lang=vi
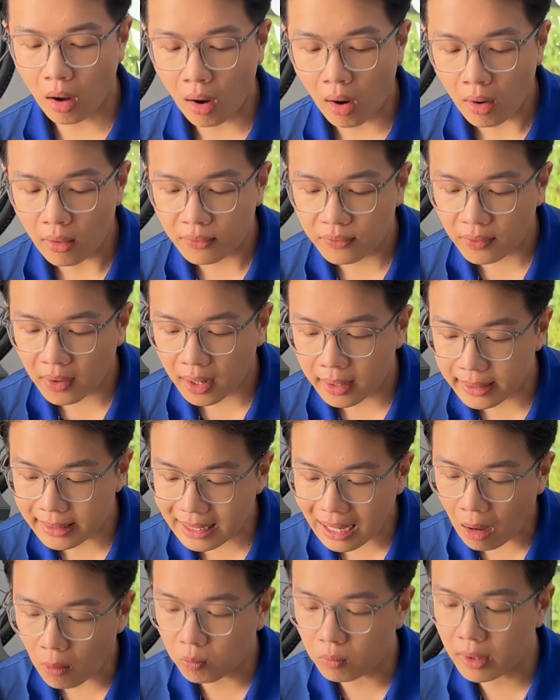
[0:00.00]
có phần
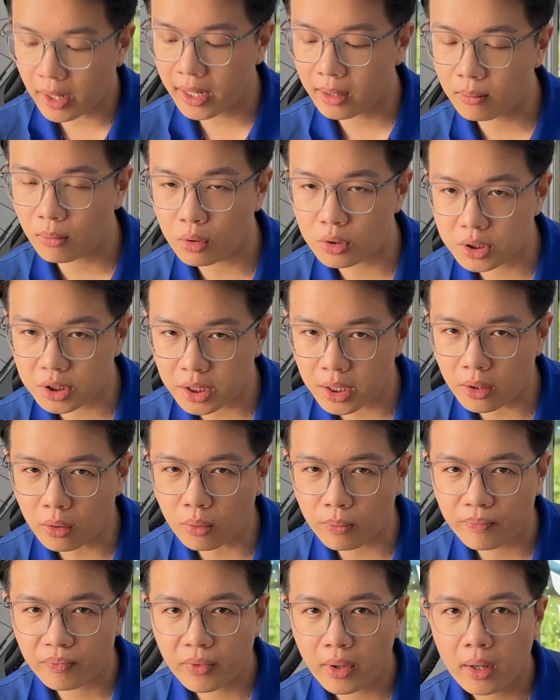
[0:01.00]
cong lên một
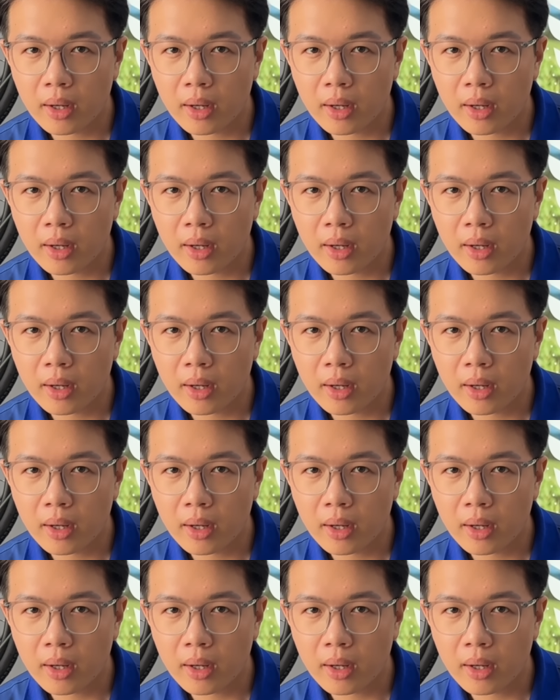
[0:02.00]
xíu